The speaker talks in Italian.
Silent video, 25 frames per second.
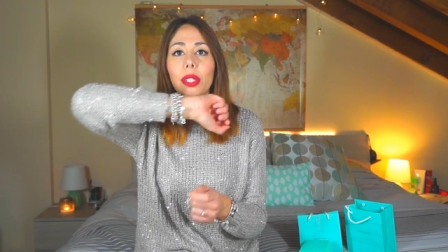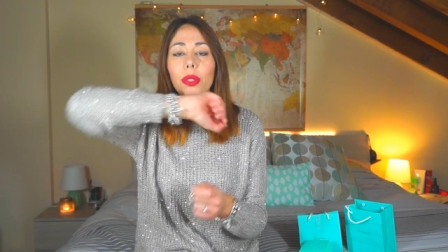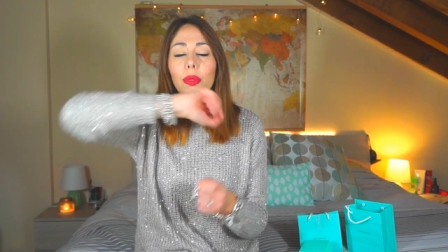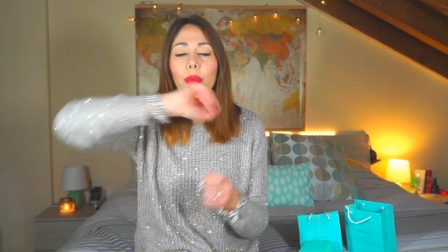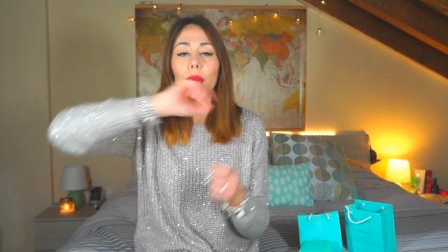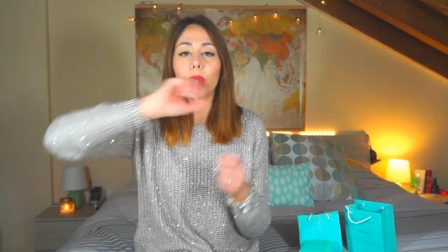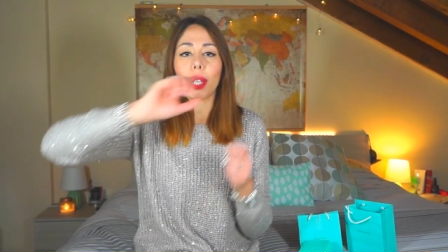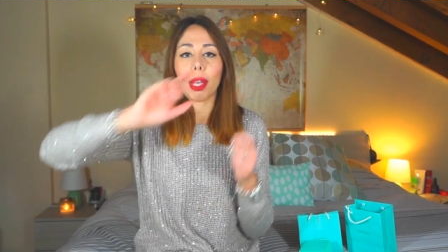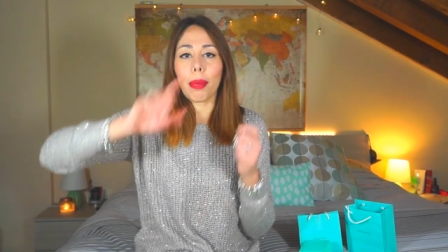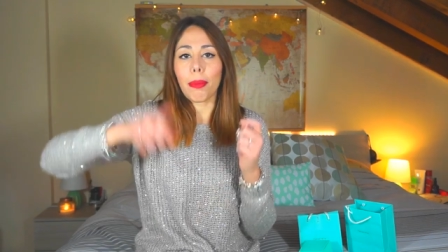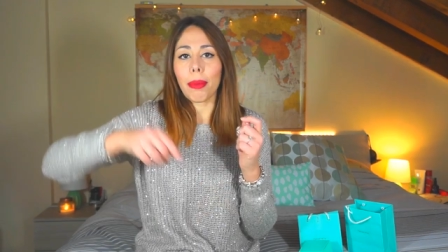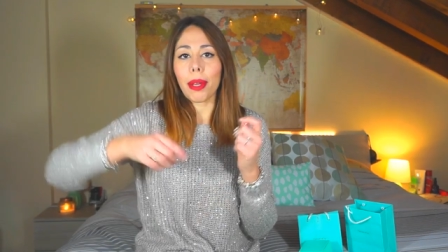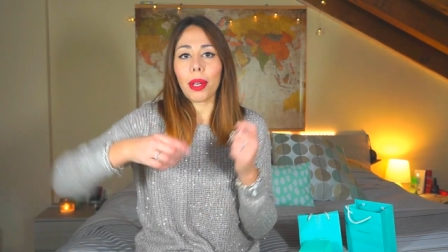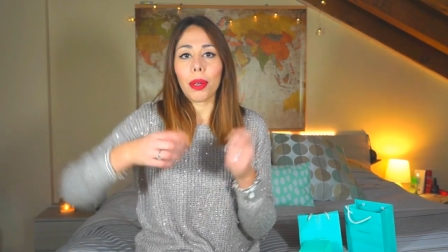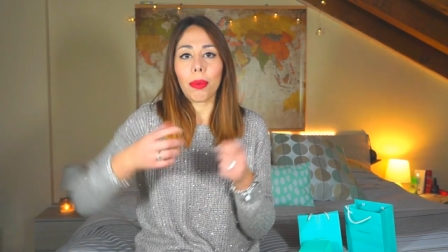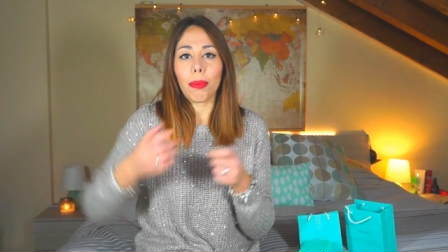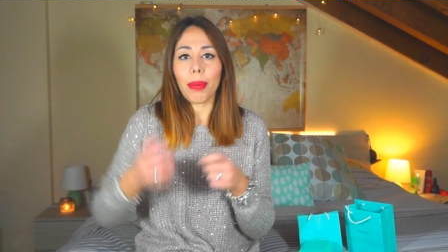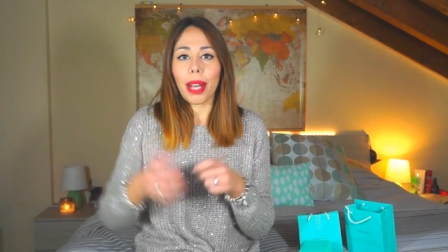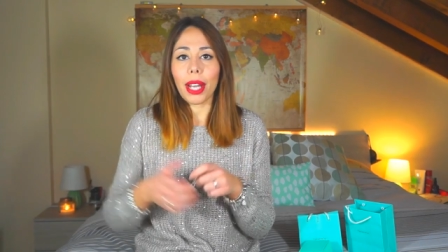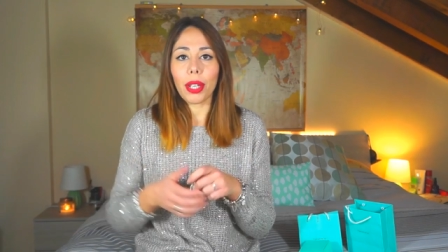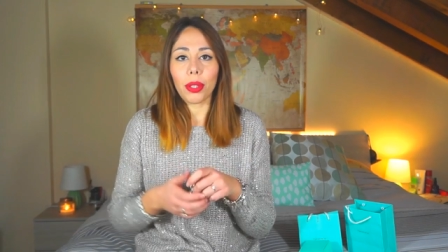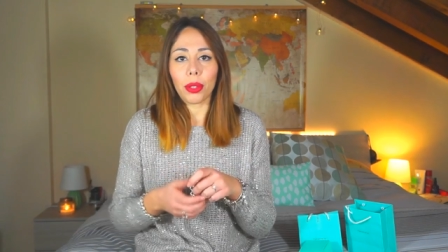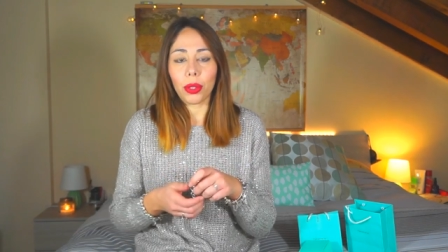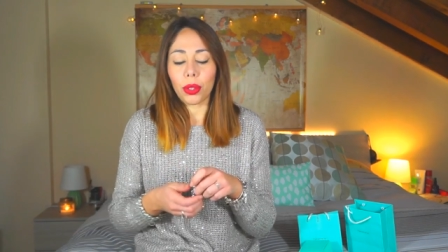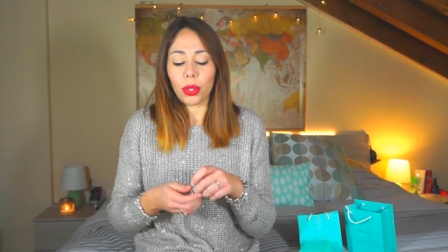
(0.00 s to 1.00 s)
su che mano a
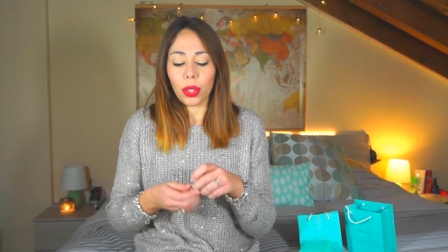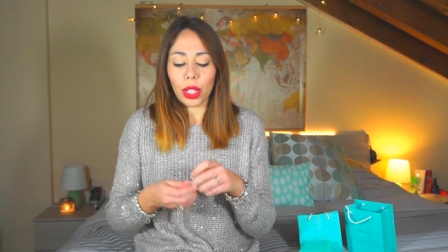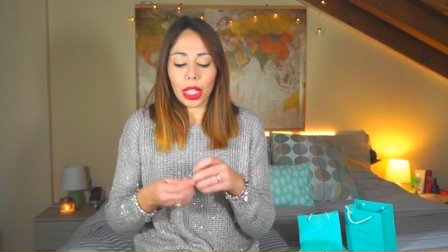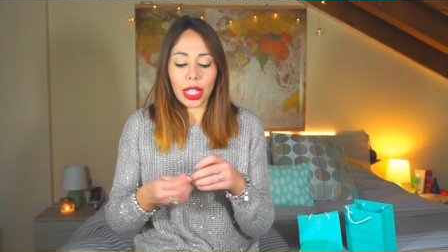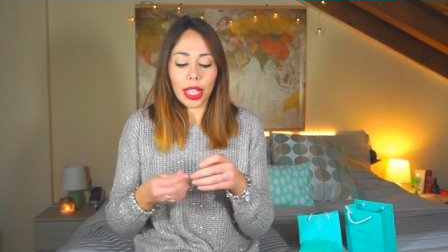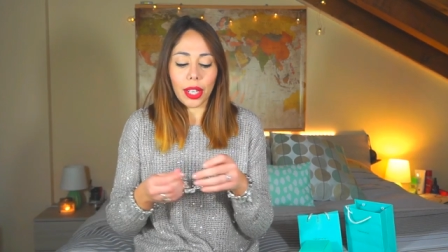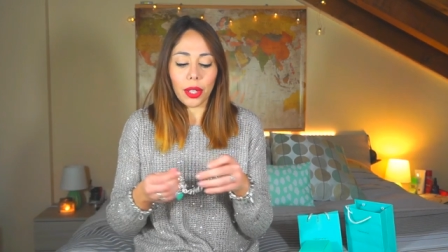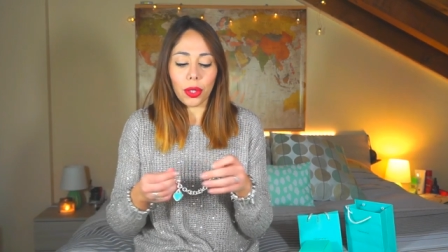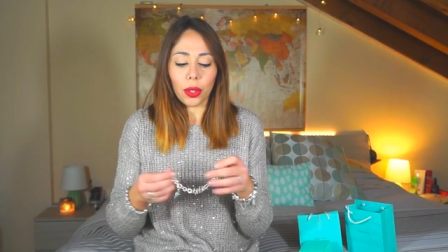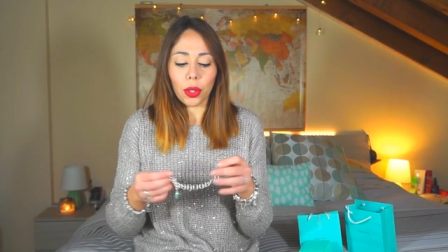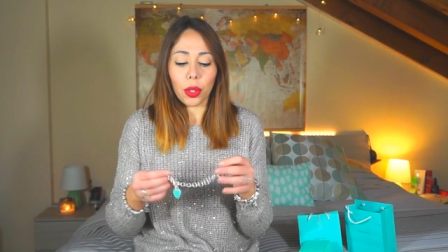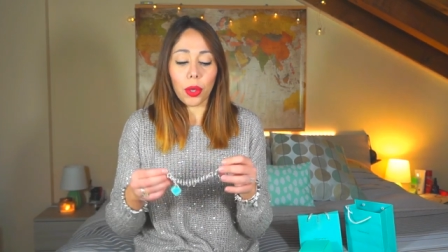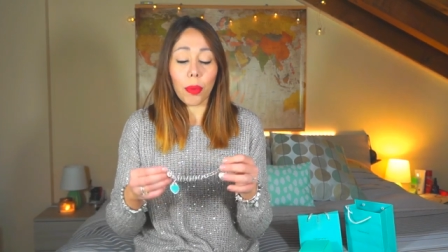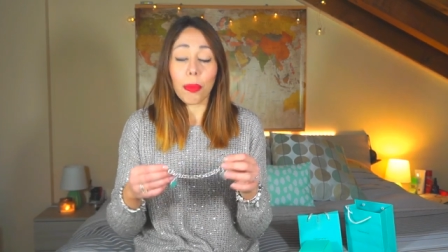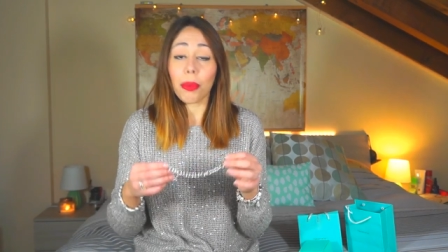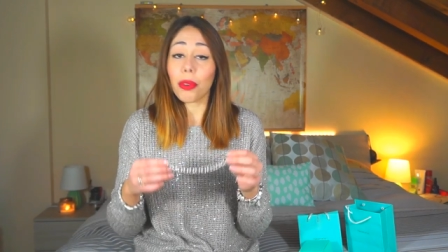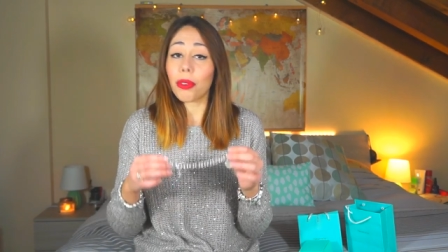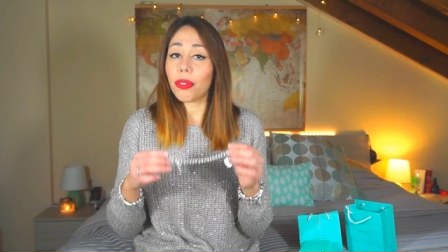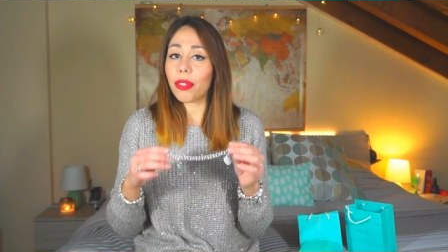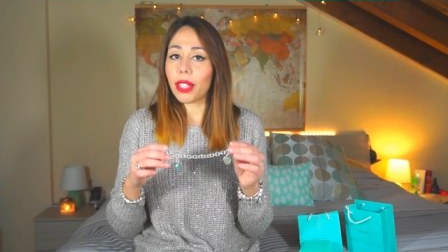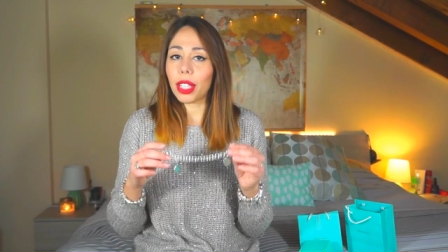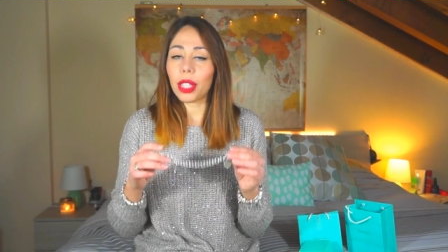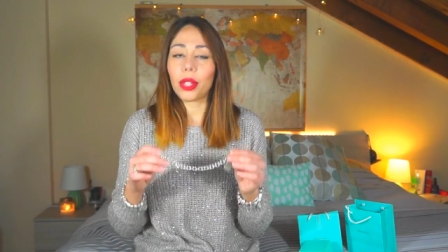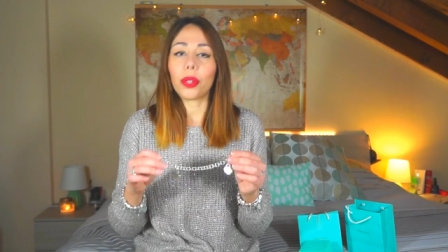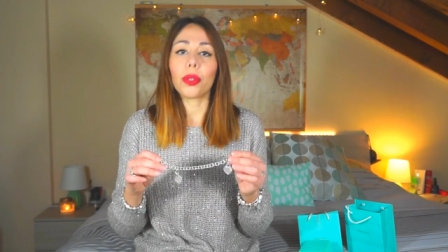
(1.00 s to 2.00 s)
mano toglierò come
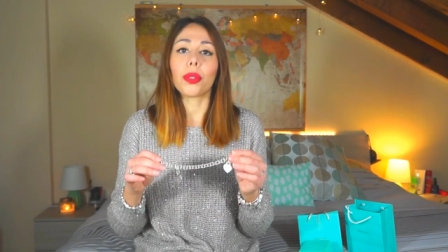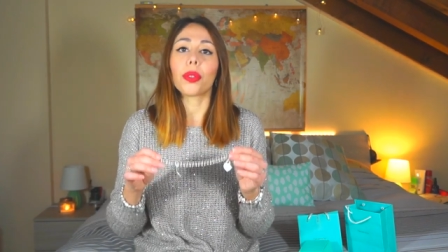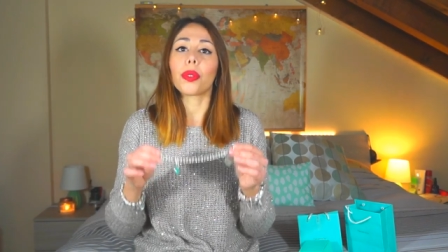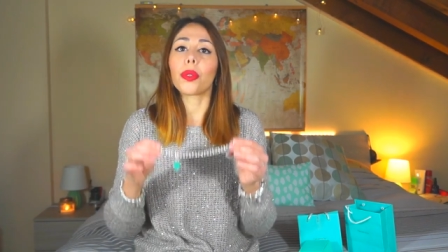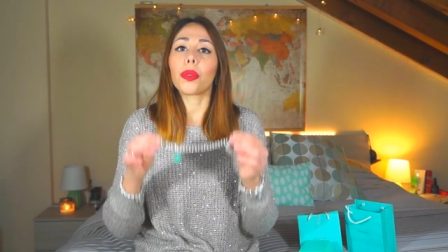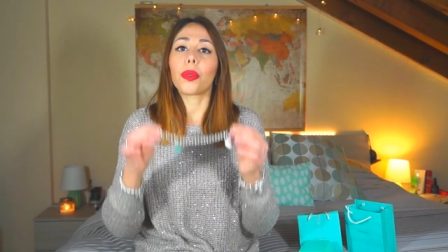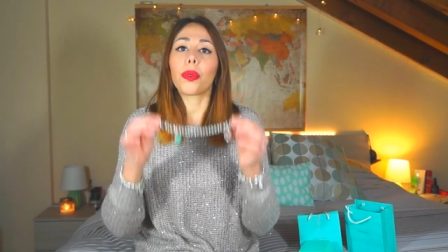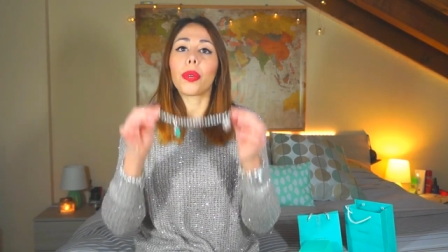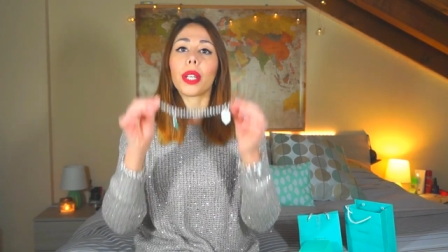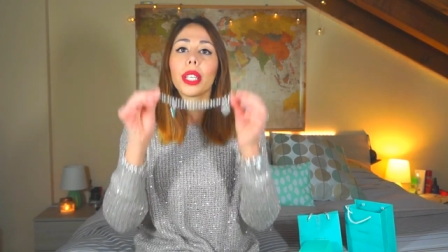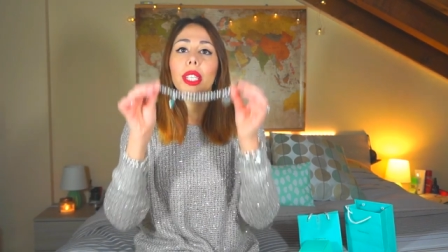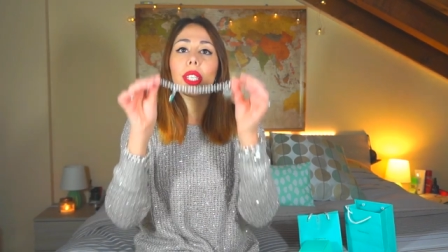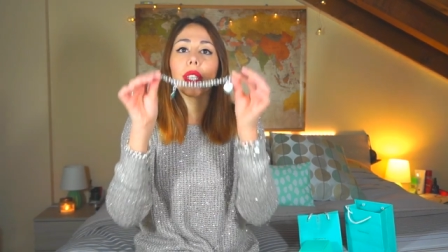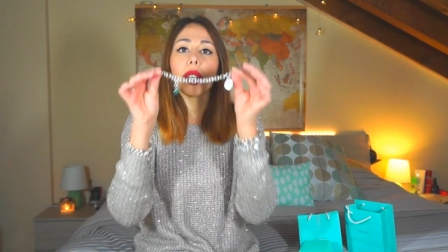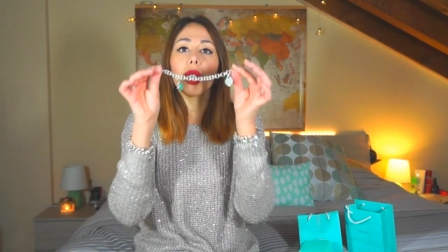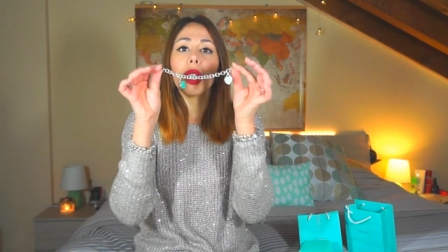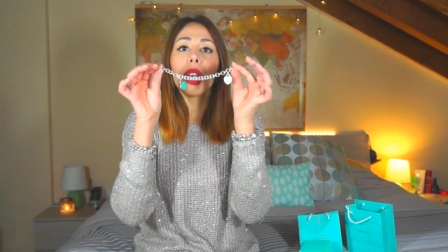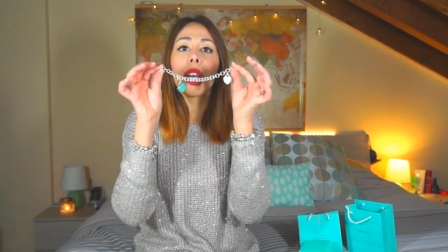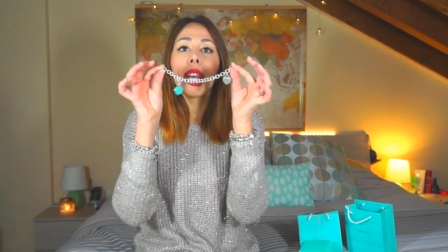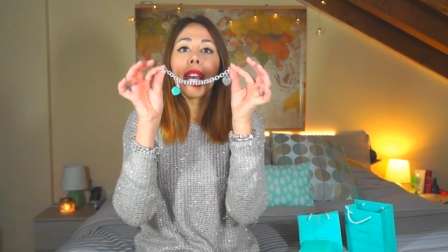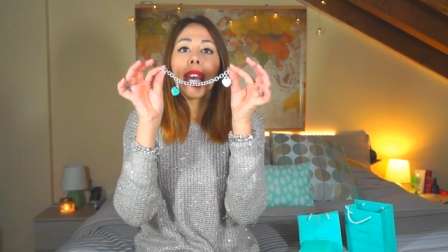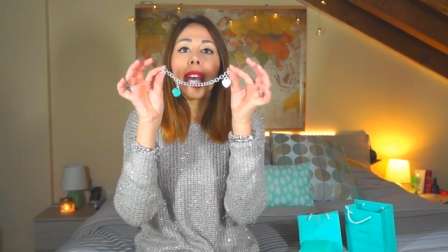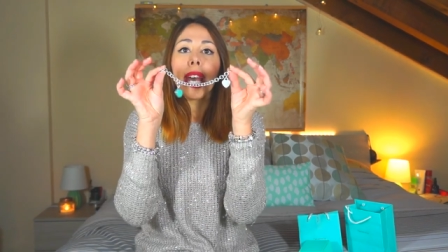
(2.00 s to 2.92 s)
ho fatto con questo.